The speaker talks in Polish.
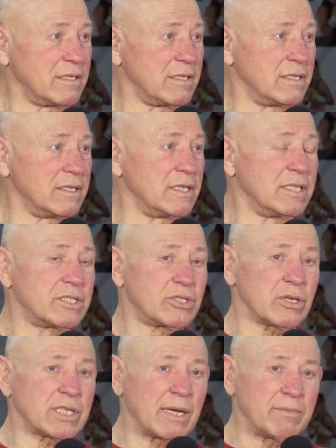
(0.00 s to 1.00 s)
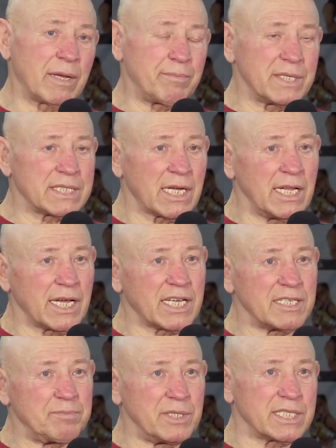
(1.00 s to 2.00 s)
Y, co tam napisali,
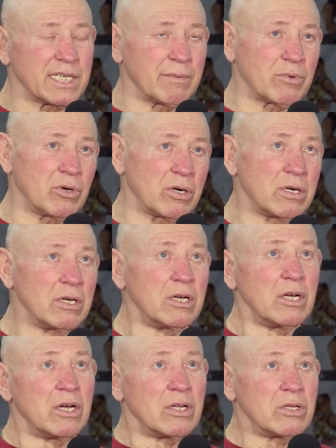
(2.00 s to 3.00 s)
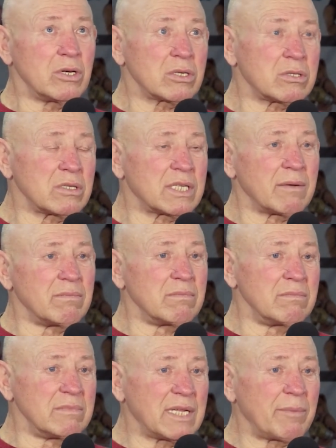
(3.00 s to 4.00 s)
jakieś pisemko, no to tam
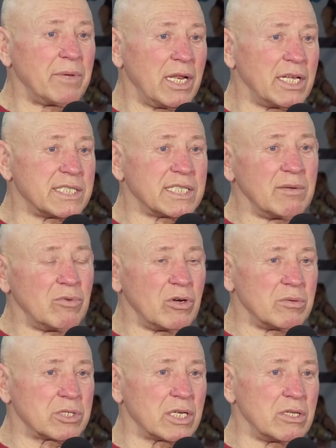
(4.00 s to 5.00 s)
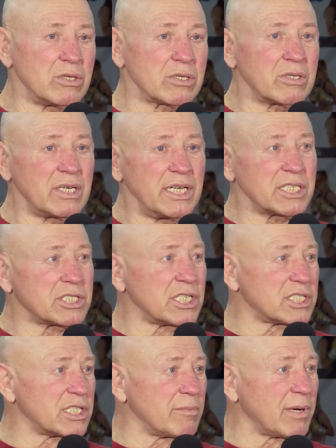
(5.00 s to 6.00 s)
na milicji mówią, że no to
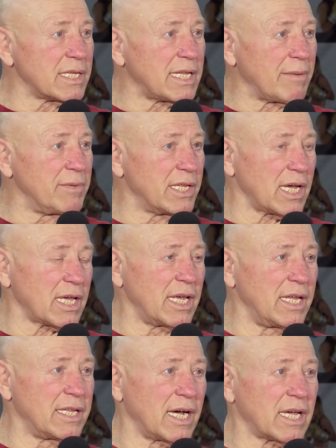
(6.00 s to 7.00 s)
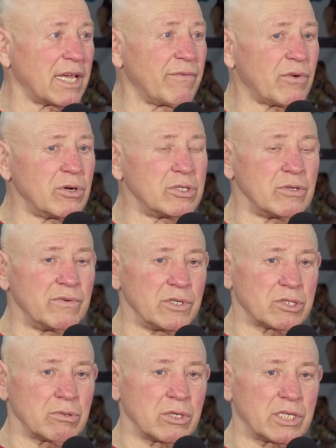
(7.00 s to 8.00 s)
jeszcze trzeba tam i takie i takie. W końcu
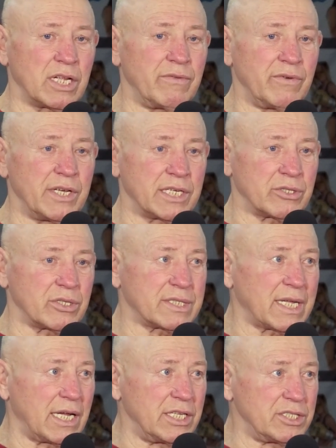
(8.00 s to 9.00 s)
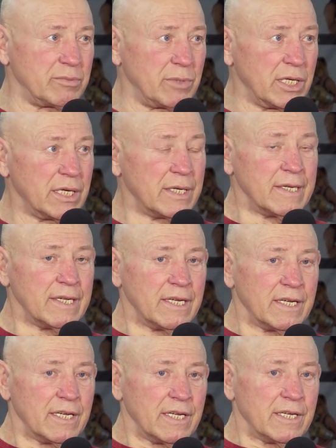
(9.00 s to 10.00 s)
wyszło, ten wyjazd dostaliśmy.
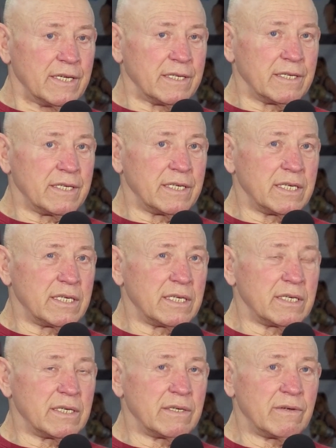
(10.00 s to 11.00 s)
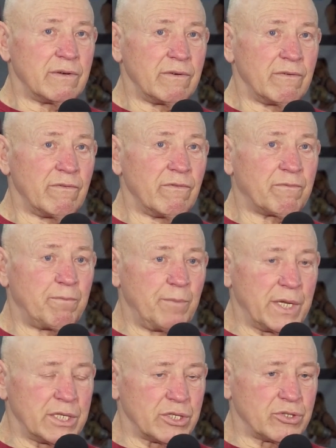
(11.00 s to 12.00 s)
Y, w
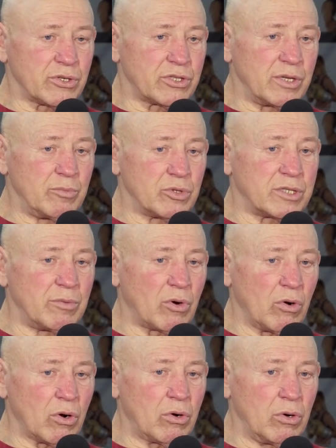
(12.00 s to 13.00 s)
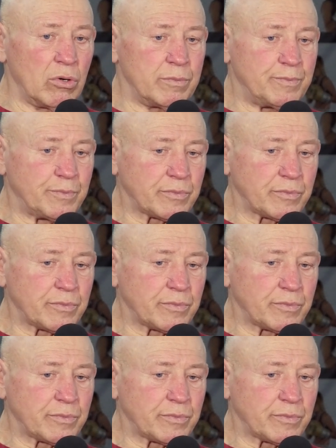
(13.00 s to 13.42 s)
58 roku